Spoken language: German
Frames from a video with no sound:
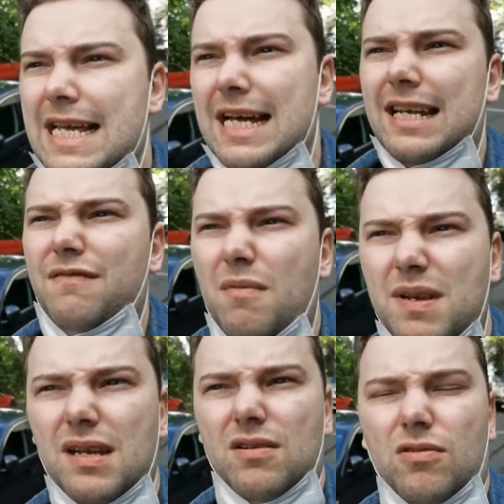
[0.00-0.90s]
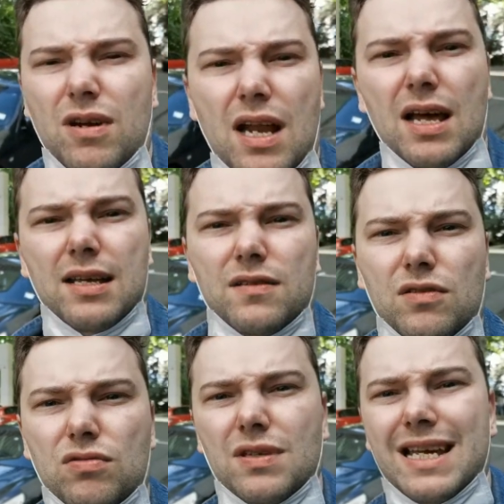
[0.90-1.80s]
hat einfach mit der Corona-Lage hier zu
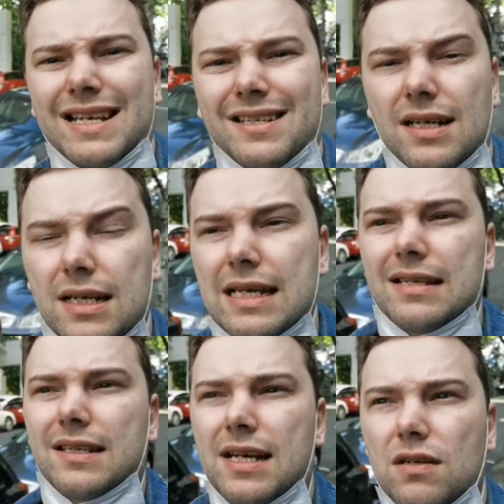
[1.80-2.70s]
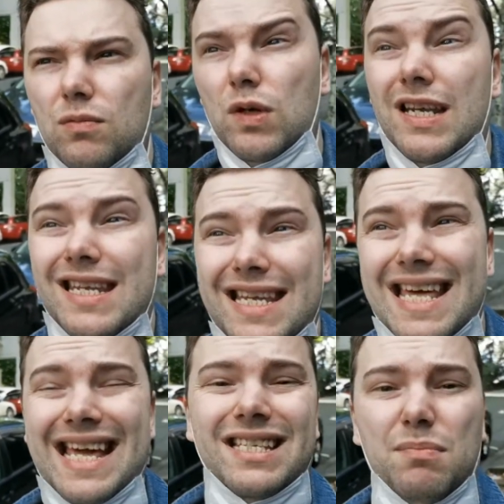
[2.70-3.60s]
tun. Gestern ist ein Community
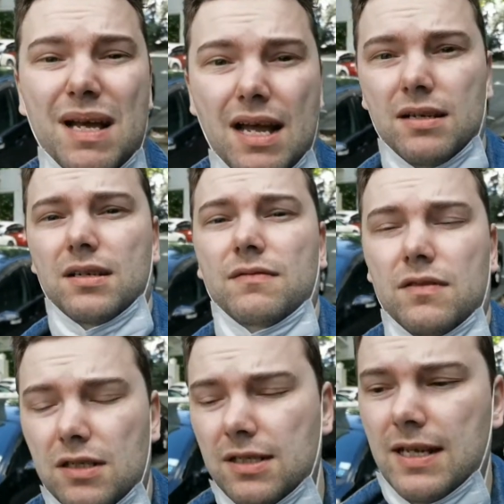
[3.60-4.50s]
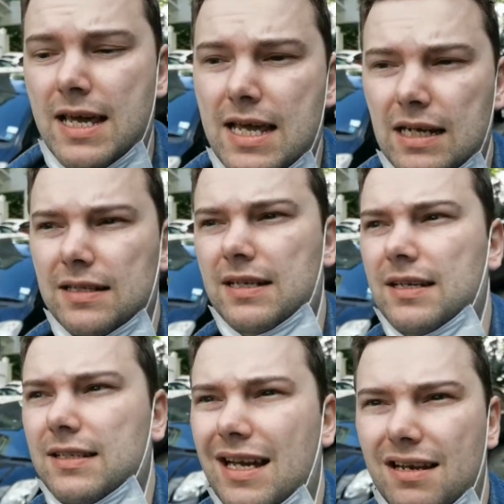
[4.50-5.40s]
Case bekannt geworden, das
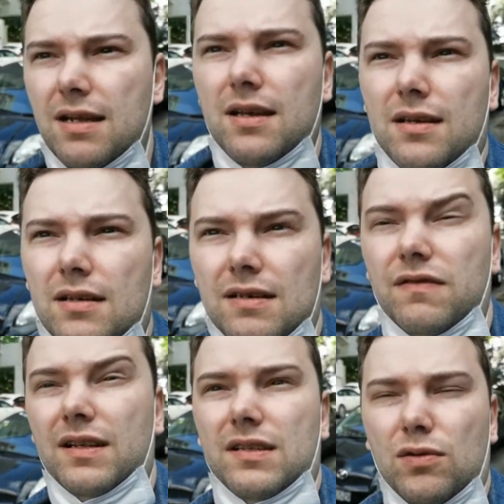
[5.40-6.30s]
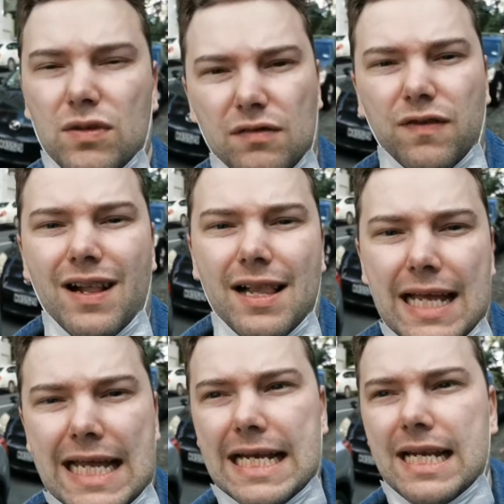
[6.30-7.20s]
heißt ein äh, Infektionsfall
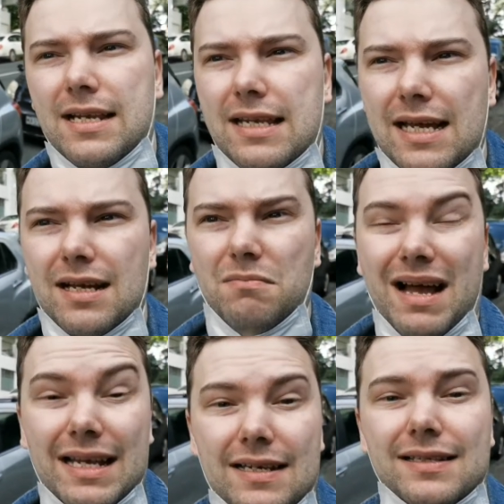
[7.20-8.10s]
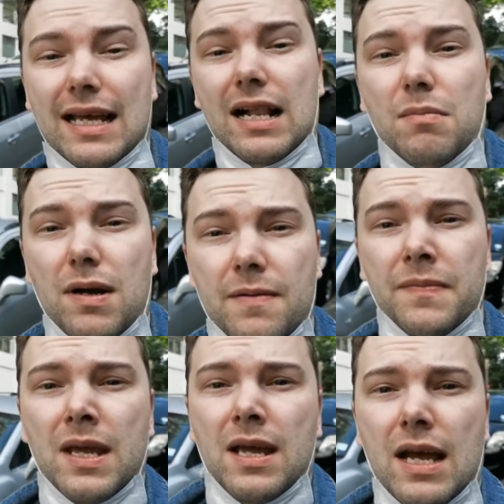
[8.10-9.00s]
in der Gemeinde selber,
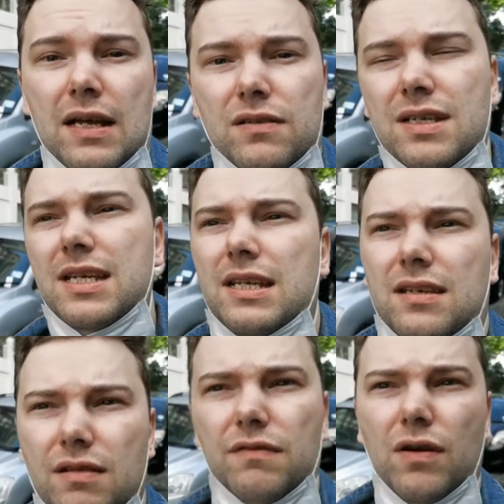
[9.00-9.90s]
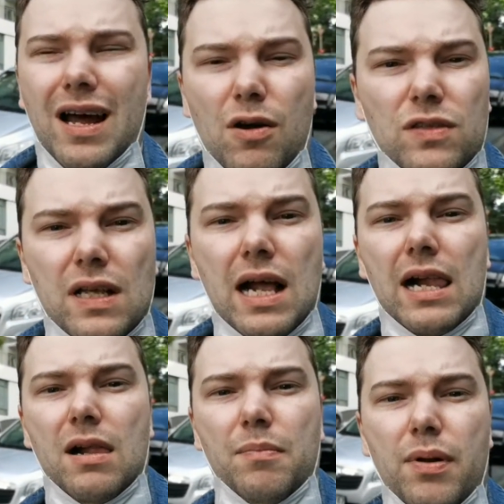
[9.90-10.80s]
also nicht von
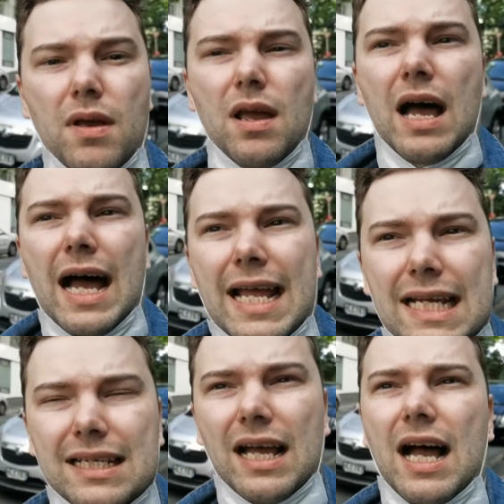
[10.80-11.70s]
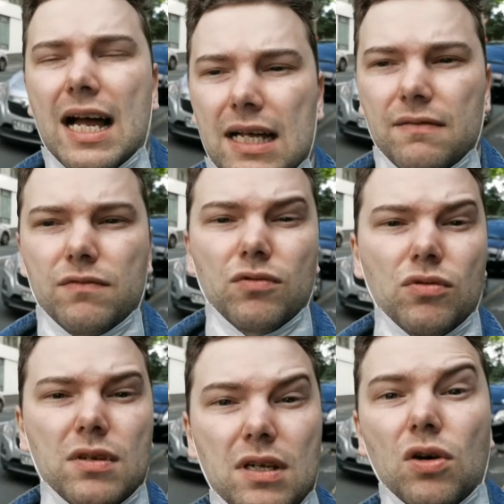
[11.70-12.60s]
außerhalb eingetragen,
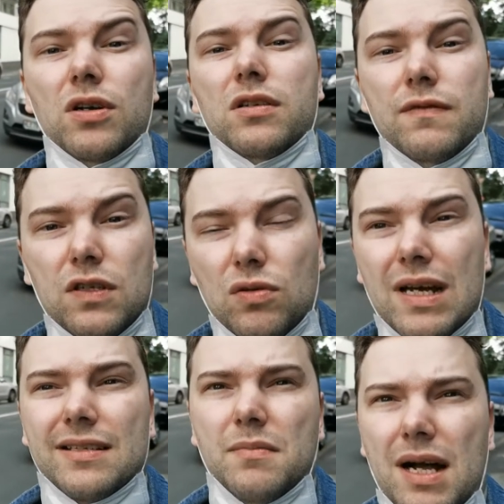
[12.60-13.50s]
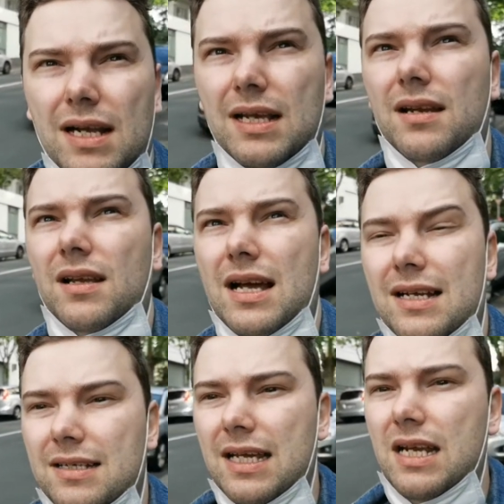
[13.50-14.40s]
wo die Leute sowieso erstmal in
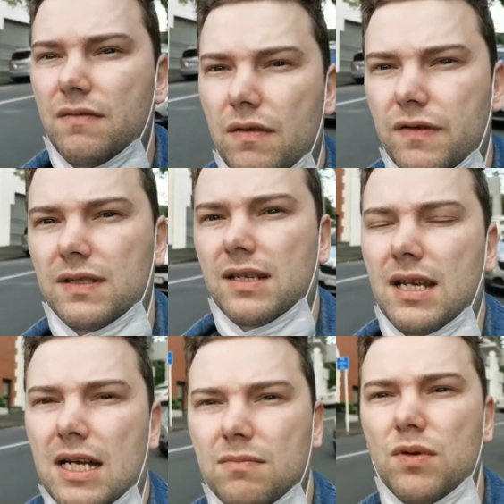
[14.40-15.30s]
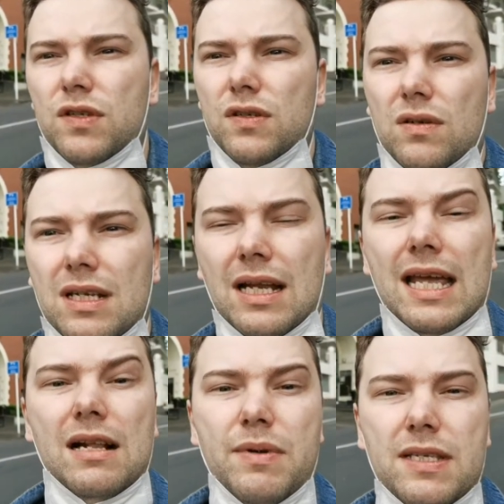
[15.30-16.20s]
Quarantäne für 14 Tage müssen und dann
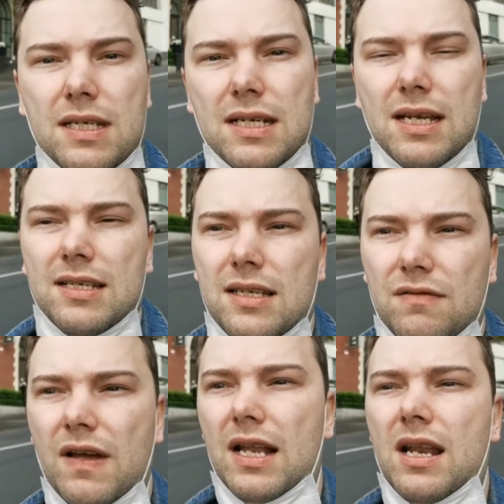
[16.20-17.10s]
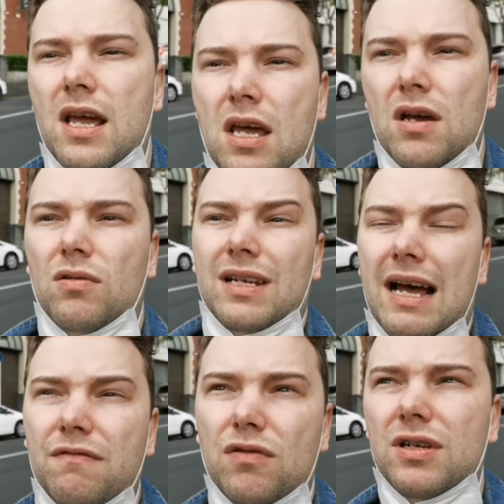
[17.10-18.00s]
regelmäßig getestet werden. Und
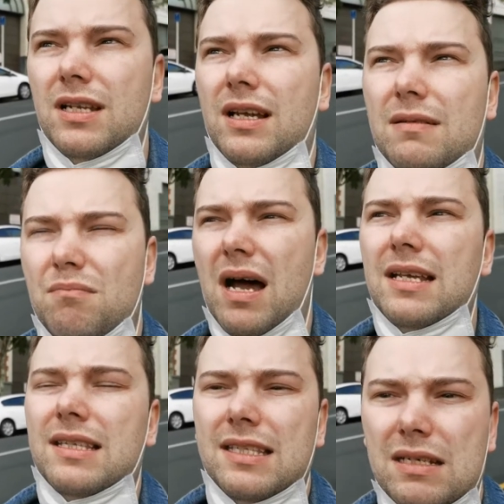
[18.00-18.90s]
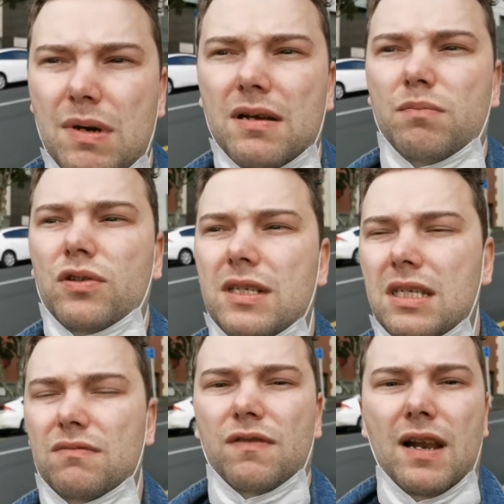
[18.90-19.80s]
da wurden dann meistens immer
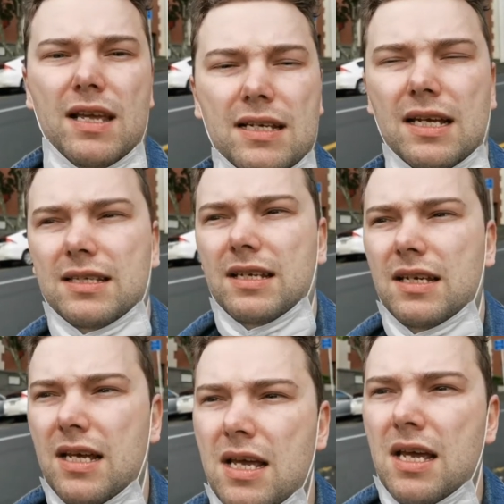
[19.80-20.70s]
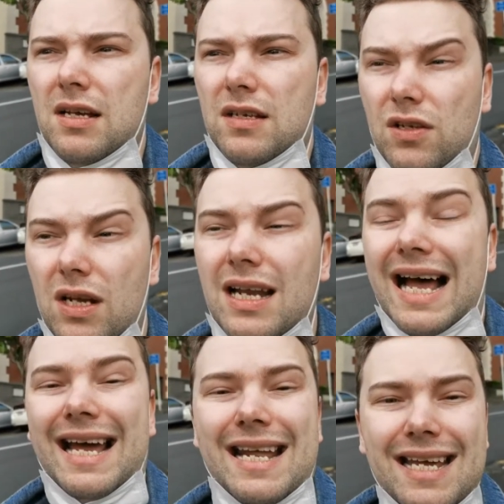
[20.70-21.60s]
positive Fälle getestet, sondern
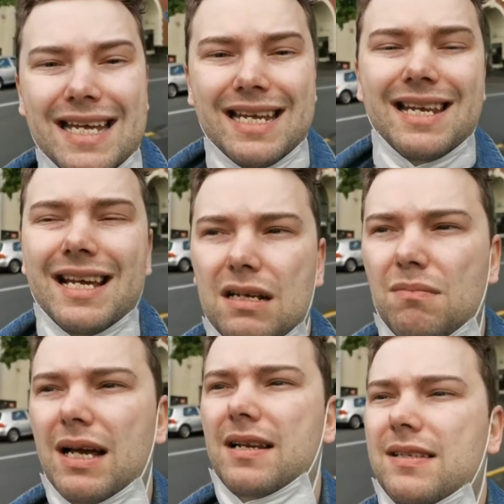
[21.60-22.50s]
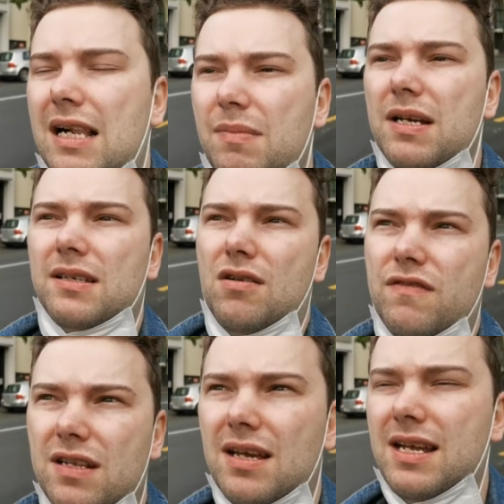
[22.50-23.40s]
einer in der Gemeinde selber ist
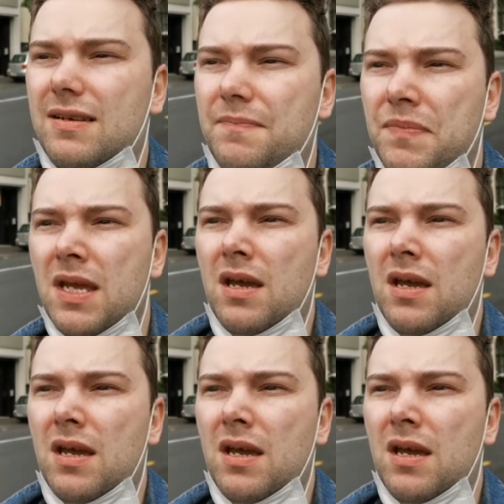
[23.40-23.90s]
aufgetreten.